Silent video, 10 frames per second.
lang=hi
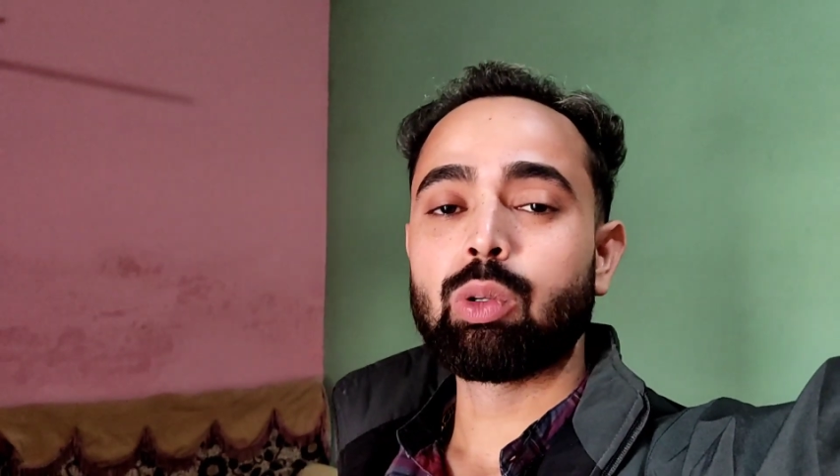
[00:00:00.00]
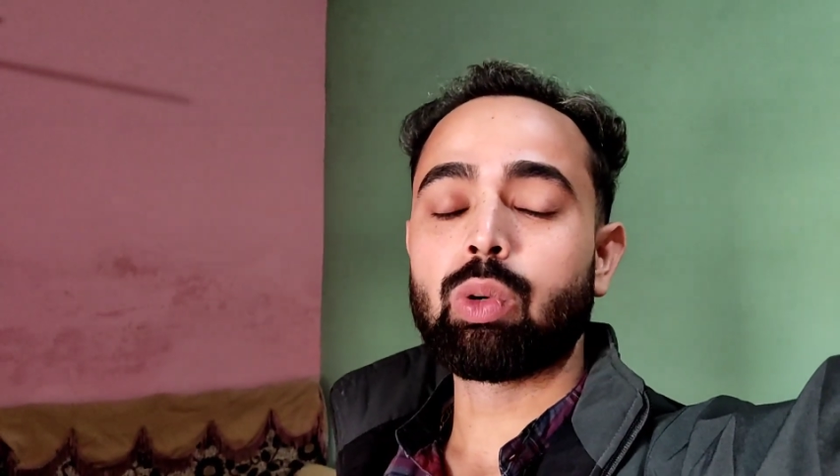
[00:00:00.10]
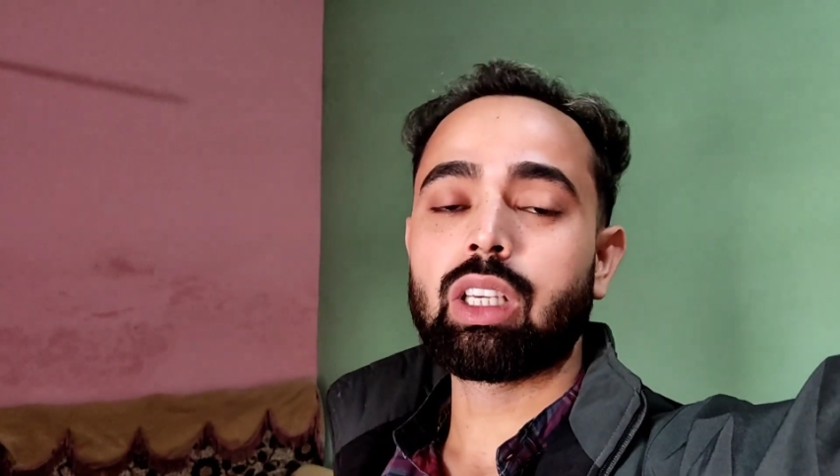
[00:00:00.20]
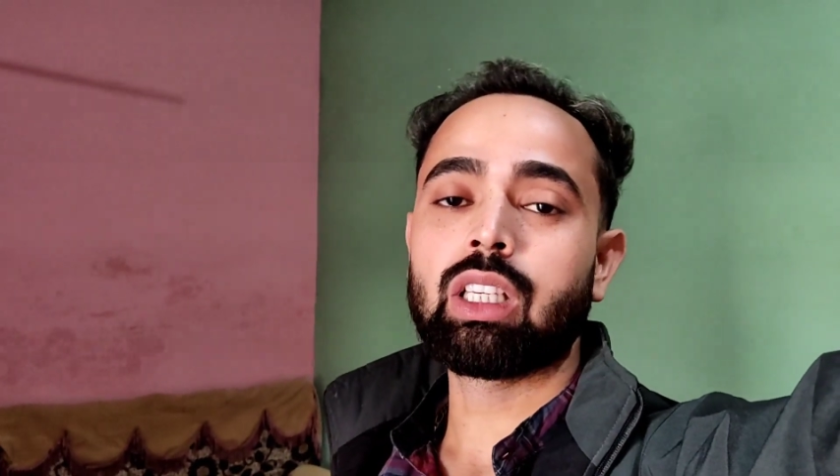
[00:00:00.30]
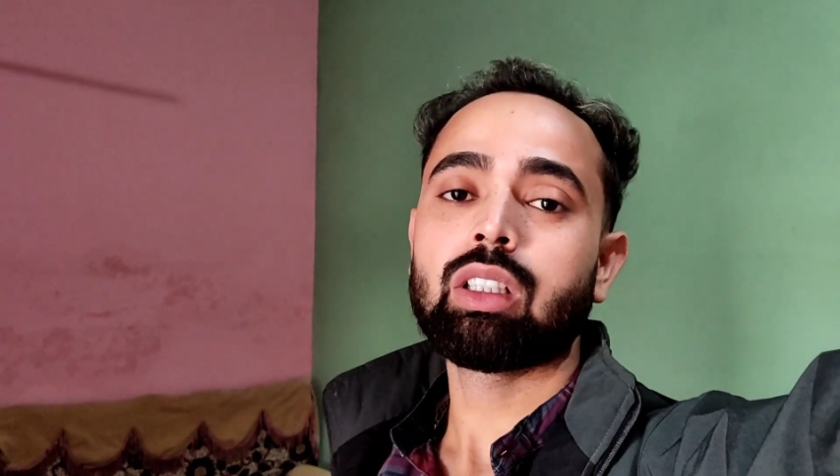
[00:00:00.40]

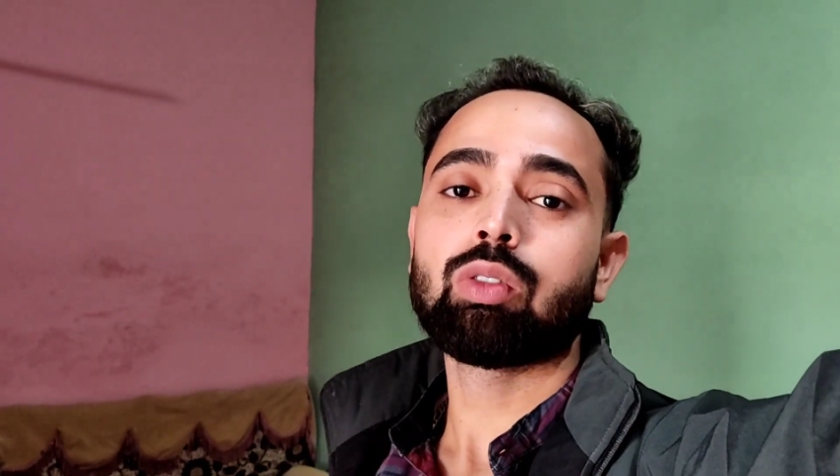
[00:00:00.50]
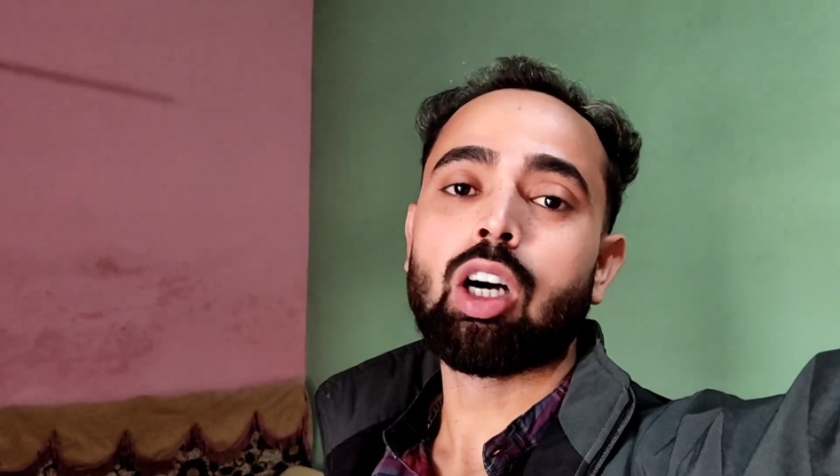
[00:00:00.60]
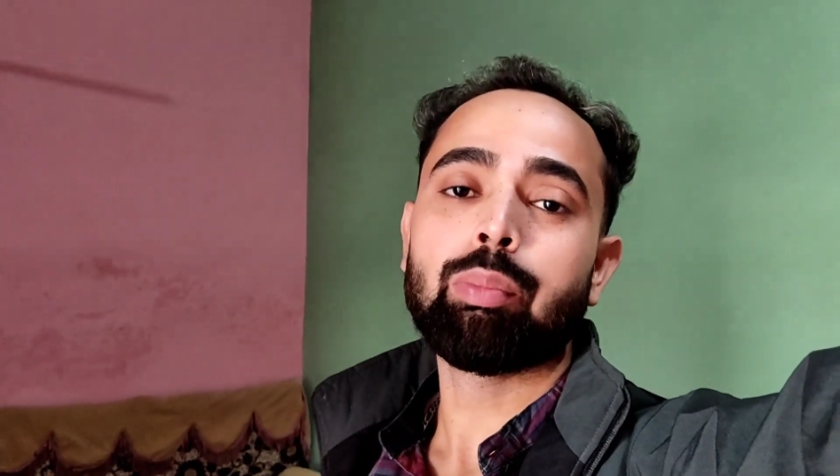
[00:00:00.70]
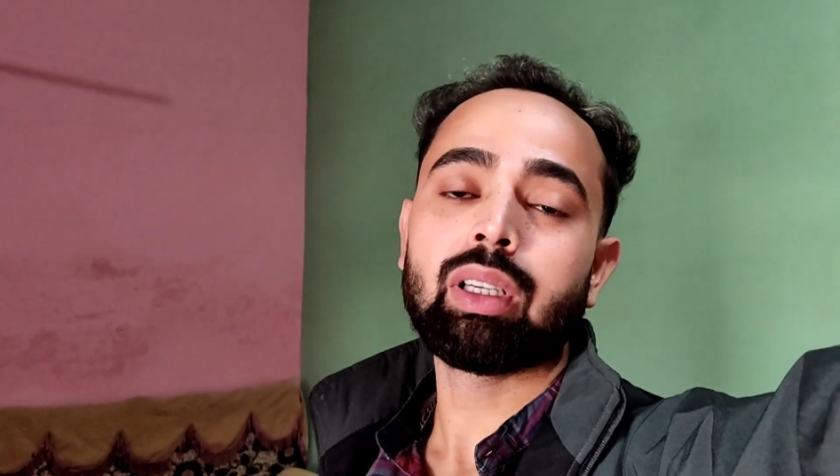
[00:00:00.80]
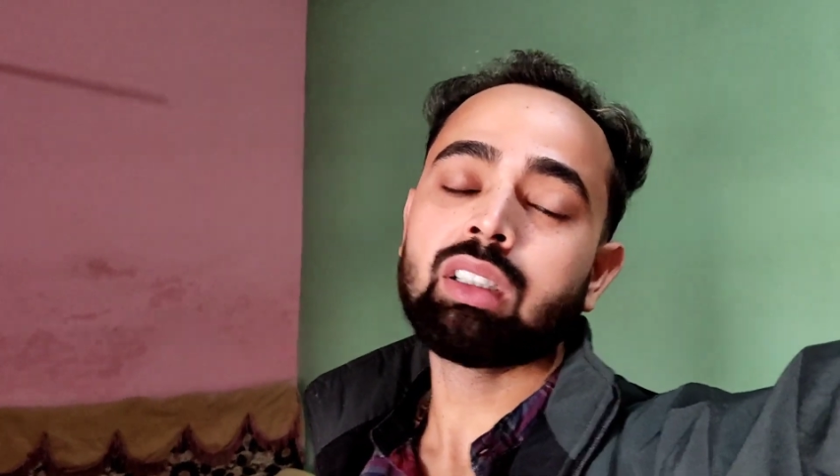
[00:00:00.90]
क्योंकि
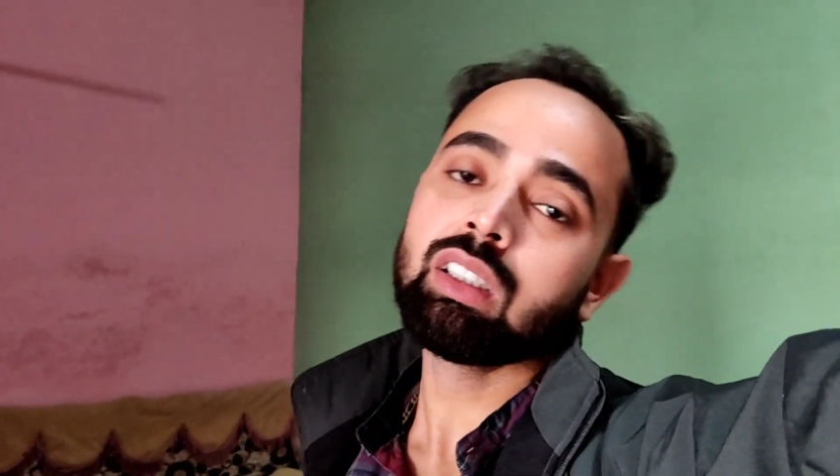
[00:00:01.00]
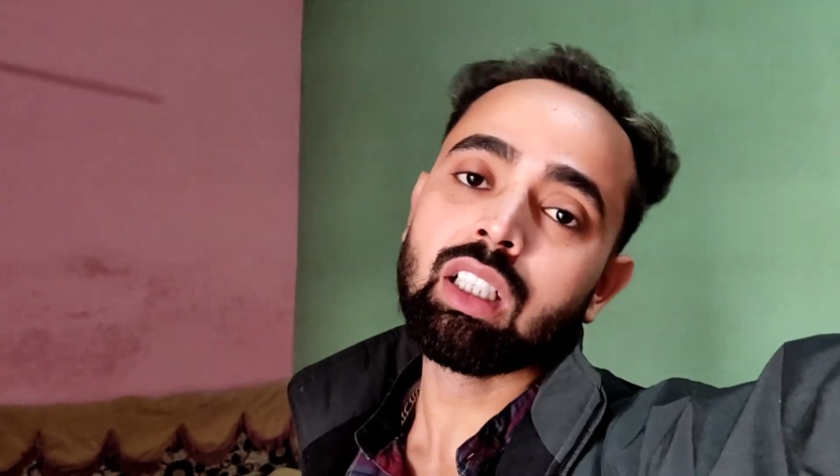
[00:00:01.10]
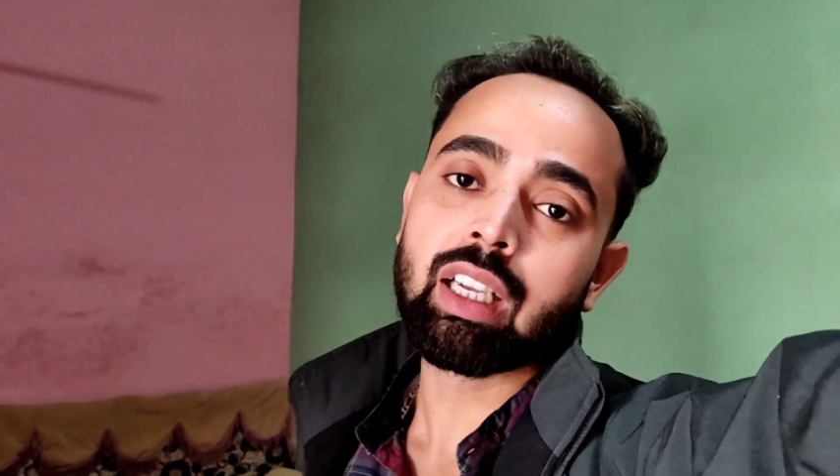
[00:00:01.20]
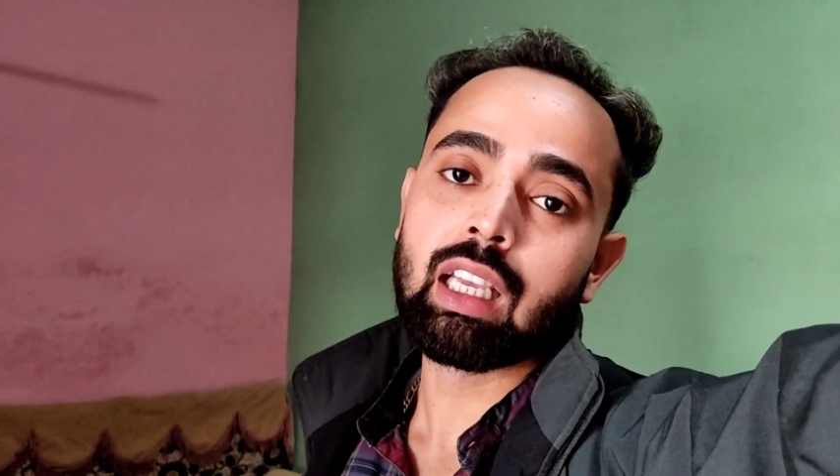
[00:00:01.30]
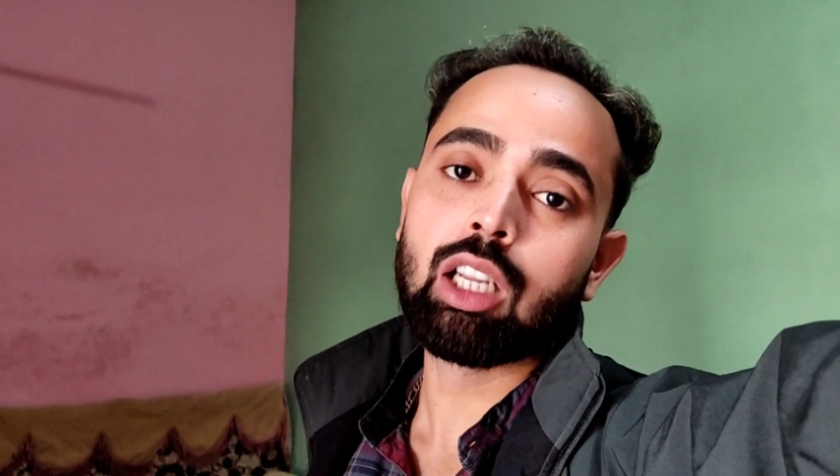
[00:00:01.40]
वहां पे दीदी